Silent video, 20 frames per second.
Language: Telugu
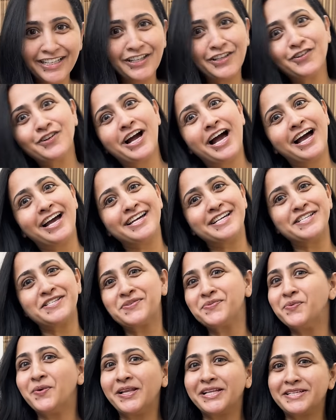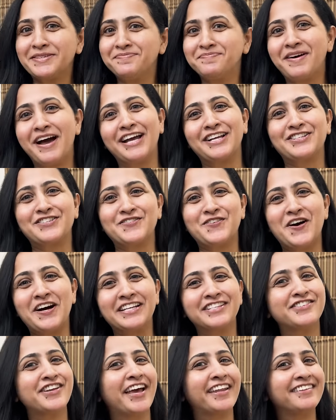హలో గాయస్ వెల్కమ్ బ్యాక్ టు
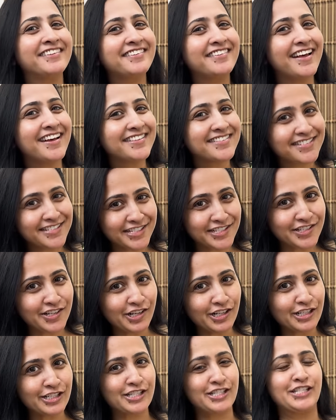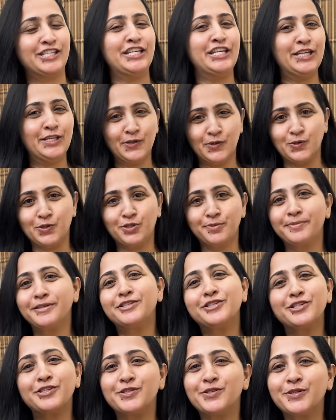అవర్ ఛానల్ లాస్ట్ ఇయర్ టాక్స్ ఈ రోజు మా
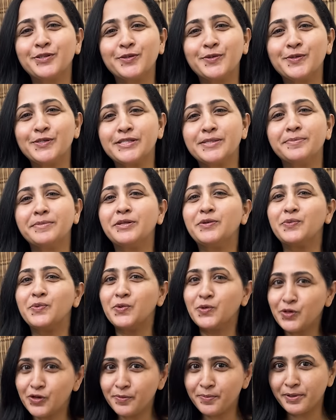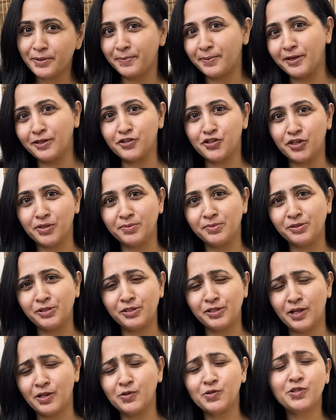చిన్నోడి కోసం నేను ఉగ్గు ప్రిపేర్
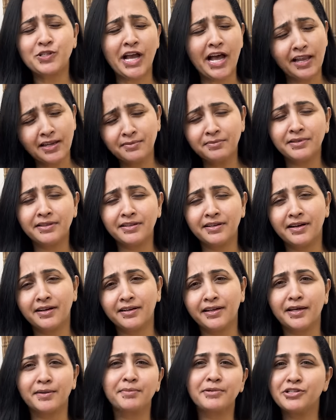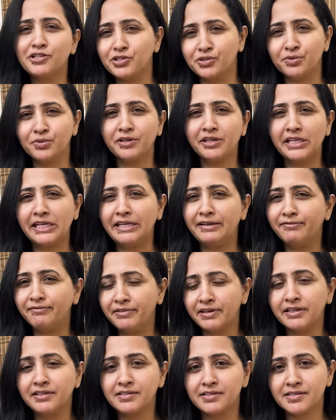చేయబోతున్నారు చాలా మంది అడిగారు మా చిన్నోడికి ఏం
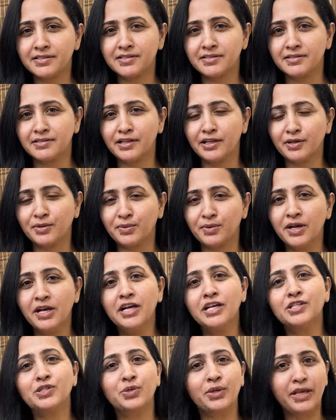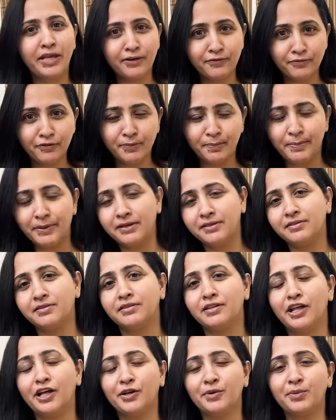ఫీడ్ చేస్తున్నారు సో ఏ ఫుడ్
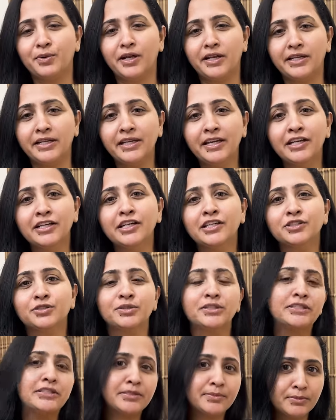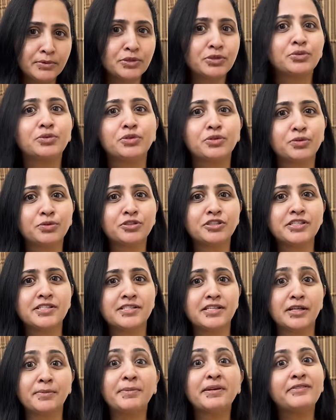పెడుతున్నారు అని సో ఇంతకు ముందు కూడా ఉగ్గు
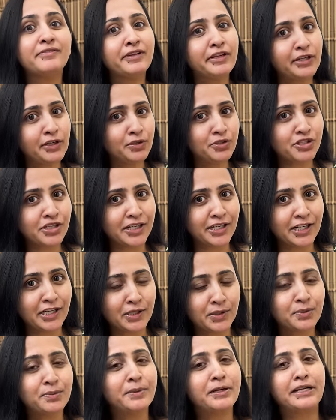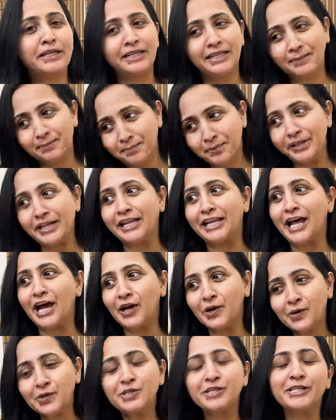చేశాను బట్ వీడియో చేయలేదు బట్ ఇప్పుడు
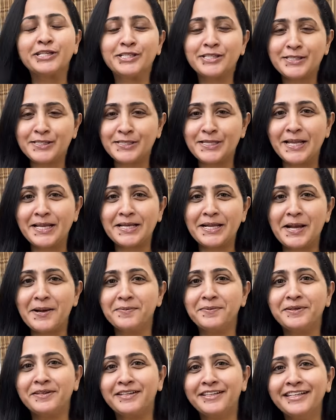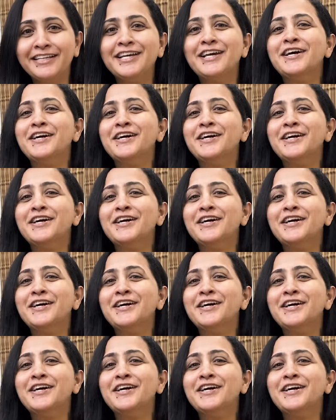ఎలాగో చేస్తున్నాను కాబట్టి